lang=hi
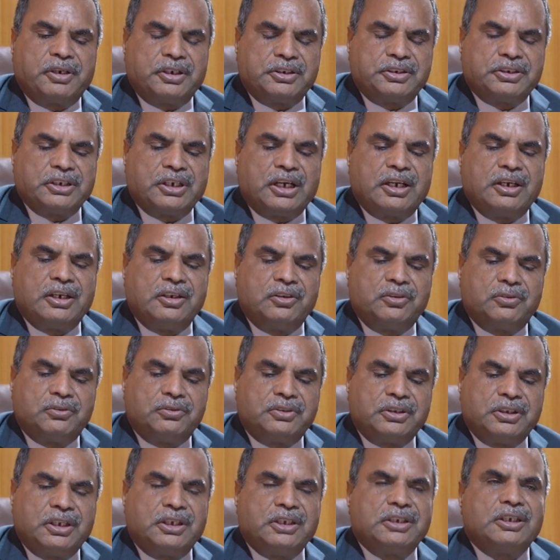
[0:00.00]
की
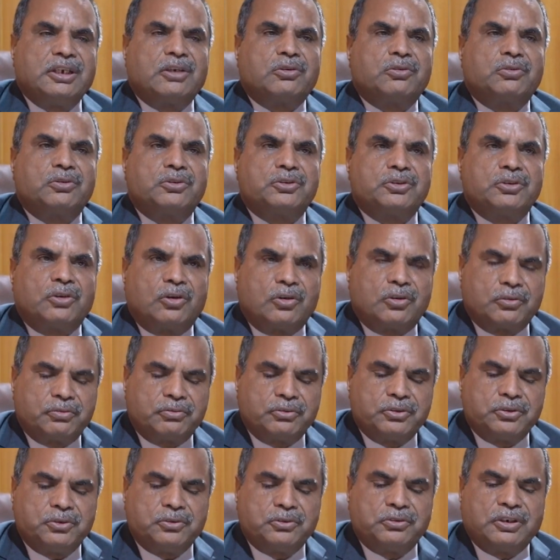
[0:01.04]
जो
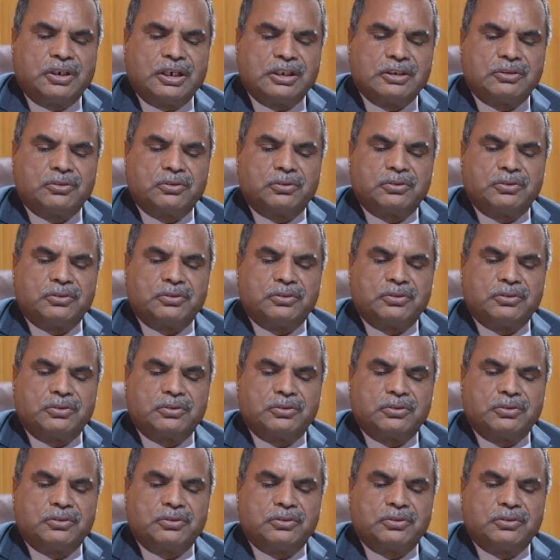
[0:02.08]
किस्म है